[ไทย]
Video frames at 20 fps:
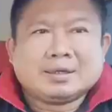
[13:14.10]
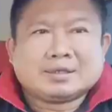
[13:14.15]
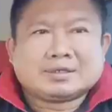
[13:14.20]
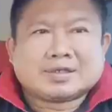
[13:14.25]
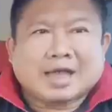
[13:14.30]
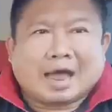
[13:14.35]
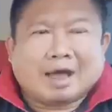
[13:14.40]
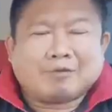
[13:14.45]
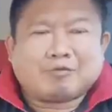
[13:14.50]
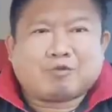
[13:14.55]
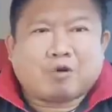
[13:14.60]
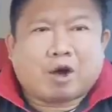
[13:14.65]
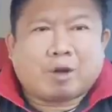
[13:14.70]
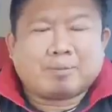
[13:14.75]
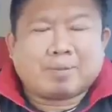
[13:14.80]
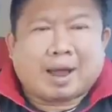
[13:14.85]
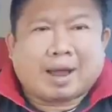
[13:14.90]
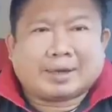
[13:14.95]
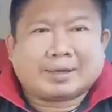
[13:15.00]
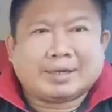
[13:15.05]
สามฟอร์ม
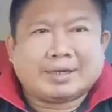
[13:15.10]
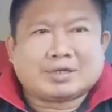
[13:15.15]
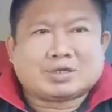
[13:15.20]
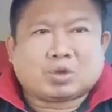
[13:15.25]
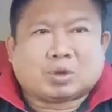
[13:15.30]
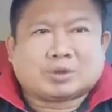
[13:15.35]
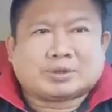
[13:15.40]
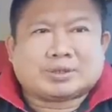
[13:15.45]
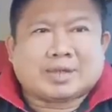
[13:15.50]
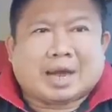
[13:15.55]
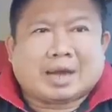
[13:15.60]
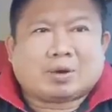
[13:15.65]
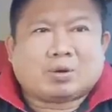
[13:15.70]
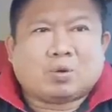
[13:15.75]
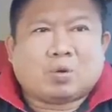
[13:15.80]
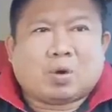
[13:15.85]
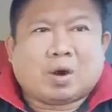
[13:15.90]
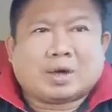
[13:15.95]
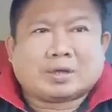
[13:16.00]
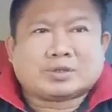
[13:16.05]
หลังนี่สดจาก
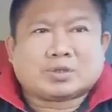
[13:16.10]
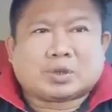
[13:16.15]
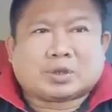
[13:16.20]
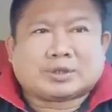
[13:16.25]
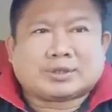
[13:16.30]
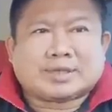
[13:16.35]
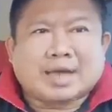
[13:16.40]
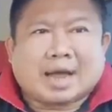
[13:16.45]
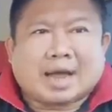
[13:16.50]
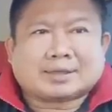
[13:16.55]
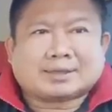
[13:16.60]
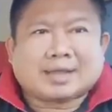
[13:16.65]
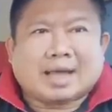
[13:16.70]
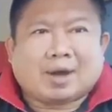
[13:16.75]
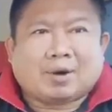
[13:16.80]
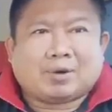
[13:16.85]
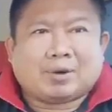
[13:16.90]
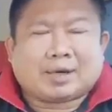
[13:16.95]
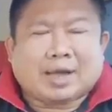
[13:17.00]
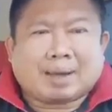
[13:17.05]
ขั้วสดจาก
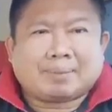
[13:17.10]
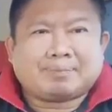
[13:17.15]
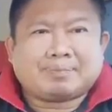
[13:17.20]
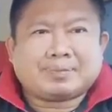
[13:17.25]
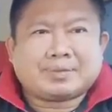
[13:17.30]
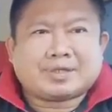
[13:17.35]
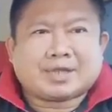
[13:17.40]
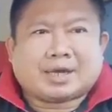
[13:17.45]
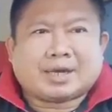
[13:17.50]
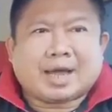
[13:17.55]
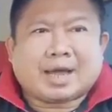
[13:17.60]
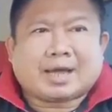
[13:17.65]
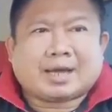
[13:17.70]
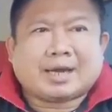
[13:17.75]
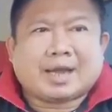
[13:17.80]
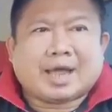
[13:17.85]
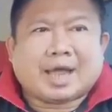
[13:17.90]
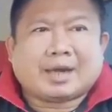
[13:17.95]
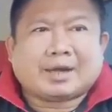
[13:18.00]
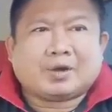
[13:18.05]
เต้านะครับชนะ
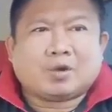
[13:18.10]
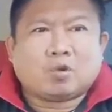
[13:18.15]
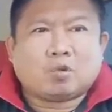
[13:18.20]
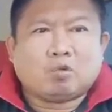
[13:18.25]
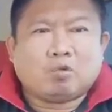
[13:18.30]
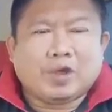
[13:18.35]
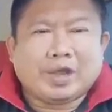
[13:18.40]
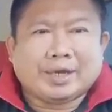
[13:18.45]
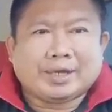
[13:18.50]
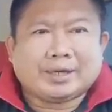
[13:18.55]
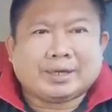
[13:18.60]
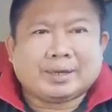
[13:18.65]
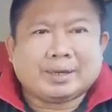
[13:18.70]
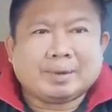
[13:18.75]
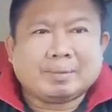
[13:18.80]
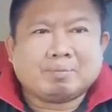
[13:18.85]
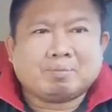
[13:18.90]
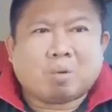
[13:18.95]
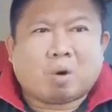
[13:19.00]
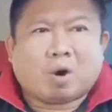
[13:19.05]
คะแนนวิน
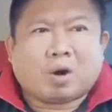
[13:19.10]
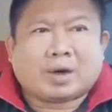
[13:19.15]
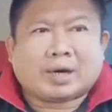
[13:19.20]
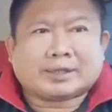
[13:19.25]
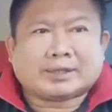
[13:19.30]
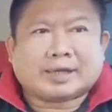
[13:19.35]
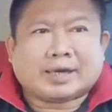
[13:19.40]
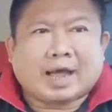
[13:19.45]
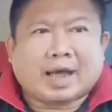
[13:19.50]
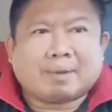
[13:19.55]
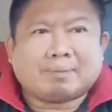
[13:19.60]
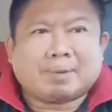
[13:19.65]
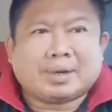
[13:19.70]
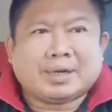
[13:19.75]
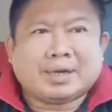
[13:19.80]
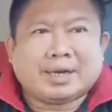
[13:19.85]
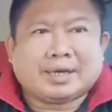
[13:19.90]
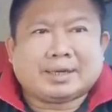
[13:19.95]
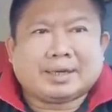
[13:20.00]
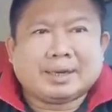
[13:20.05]
มอรัตนบัณ
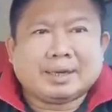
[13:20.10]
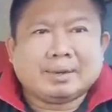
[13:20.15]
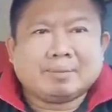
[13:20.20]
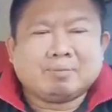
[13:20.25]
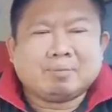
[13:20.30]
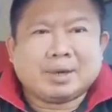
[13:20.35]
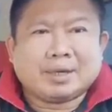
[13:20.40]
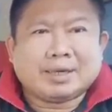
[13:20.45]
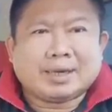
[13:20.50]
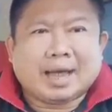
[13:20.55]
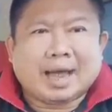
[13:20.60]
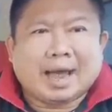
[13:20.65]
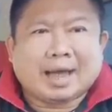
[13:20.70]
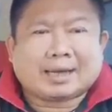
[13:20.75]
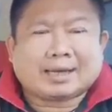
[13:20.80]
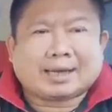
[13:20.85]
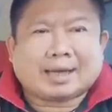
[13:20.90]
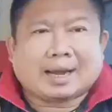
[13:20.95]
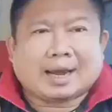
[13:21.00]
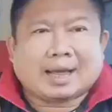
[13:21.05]
ฑิต เมื่อที่
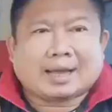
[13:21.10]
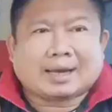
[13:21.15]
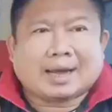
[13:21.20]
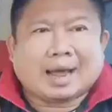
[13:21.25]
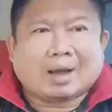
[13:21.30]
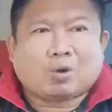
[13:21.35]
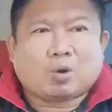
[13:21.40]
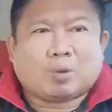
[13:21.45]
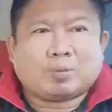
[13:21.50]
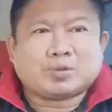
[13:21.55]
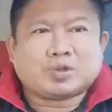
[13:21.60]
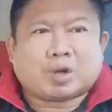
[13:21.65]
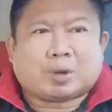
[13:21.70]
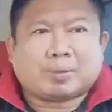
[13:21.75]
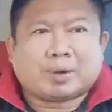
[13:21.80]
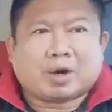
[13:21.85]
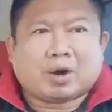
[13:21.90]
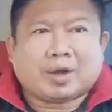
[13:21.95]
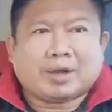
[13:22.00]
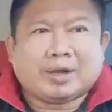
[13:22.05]
5กรกฎาคม
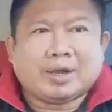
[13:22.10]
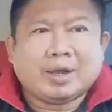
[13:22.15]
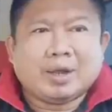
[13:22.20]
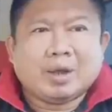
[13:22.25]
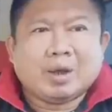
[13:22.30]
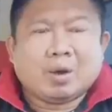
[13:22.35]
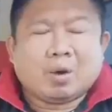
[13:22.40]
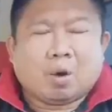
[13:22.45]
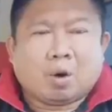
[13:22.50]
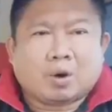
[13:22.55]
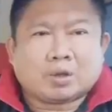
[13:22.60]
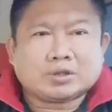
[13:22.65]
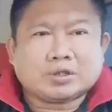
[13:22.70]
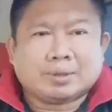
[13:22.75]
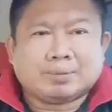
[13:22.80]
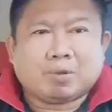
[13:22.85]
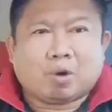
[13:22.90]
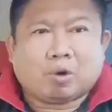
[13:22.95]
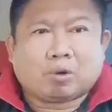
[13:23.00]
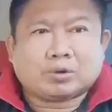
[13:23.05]

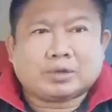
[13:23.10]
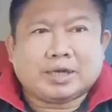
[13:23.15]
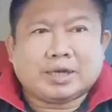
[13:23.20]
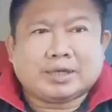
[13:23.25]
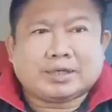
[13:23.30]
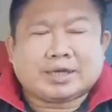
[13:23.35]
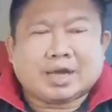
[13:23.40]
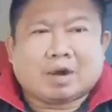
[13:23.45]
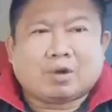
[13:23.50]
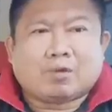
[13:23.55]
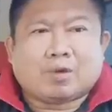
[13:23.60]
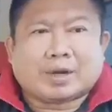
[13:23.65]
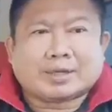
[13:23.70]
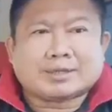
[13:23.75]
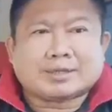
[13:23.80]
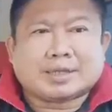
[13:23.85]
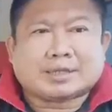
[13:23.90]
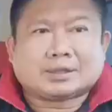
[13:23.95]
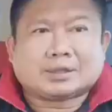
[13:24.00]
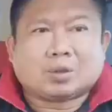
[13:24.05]
2566ที่จังหวัด
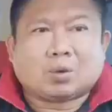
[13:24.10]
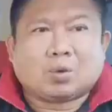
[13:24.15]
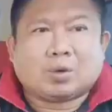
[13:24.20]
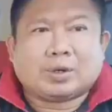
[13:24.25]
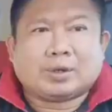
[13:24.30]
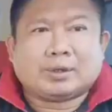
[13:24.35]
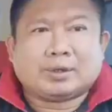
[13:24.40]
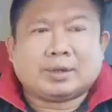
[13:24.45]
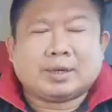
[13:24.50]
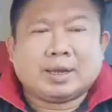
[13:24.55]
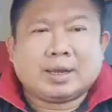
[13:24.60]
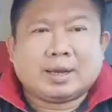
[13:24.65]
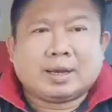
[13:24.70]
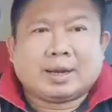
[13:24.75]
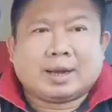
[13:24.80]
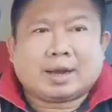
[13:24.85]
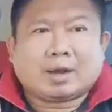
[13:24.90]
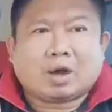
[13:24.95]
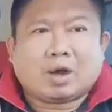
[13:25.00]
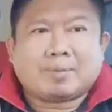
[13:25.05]
สตูล
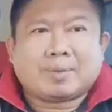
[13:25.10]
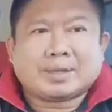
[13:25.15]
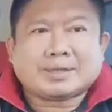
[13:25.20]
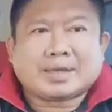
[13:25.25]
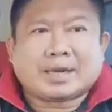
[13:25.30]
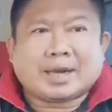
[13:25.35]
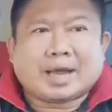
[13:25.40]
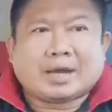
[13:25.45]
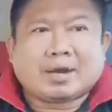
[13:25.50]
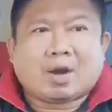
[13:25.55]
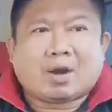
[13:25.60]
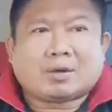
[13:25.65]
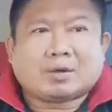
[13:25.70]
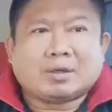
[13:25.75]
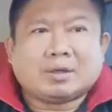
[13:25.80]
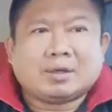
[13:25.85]
และก็มาชนะนก